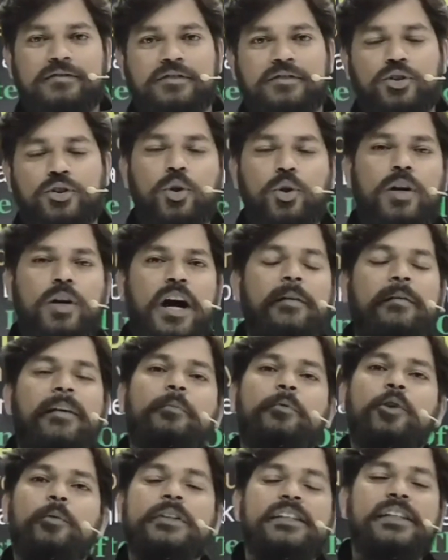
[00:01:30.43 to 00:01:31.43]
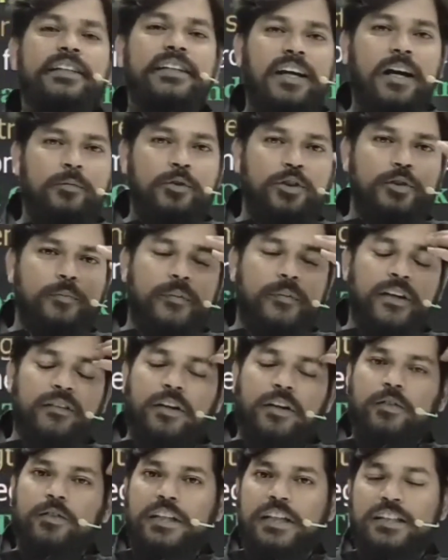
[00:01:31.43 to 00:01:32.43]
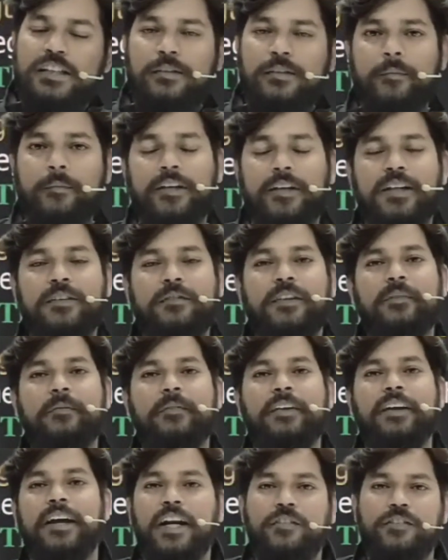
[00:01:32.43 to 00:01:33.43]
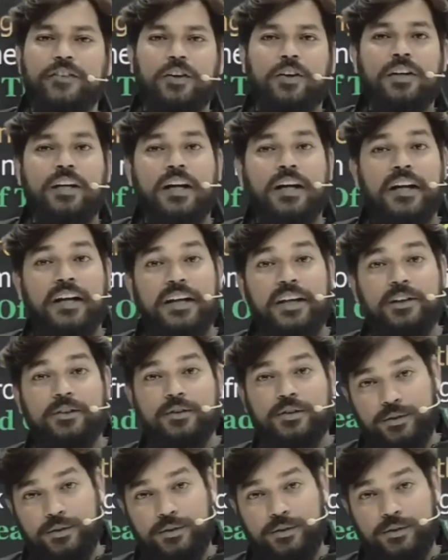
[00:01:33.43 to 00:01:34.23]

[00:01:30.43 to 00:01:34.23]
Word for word: जो काम आपको पसंद है आप उसमें इन्वॉल्व हो जाएं जब आपके दिमाग में नेगेटिव थॉट आ रहे हो